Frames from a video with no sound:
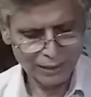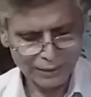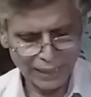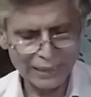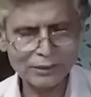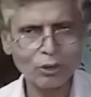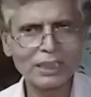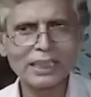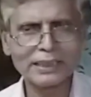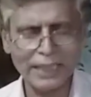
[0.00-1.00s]
ট্রেন
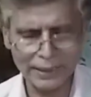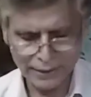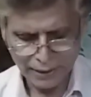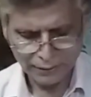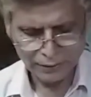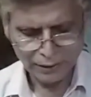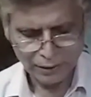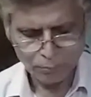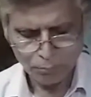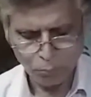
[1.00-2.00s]
চলে যেতেই
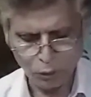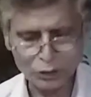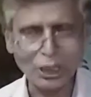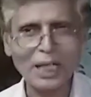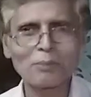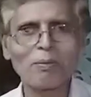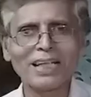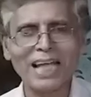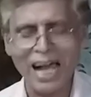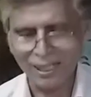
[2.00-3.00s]
পরিচয়ের পালা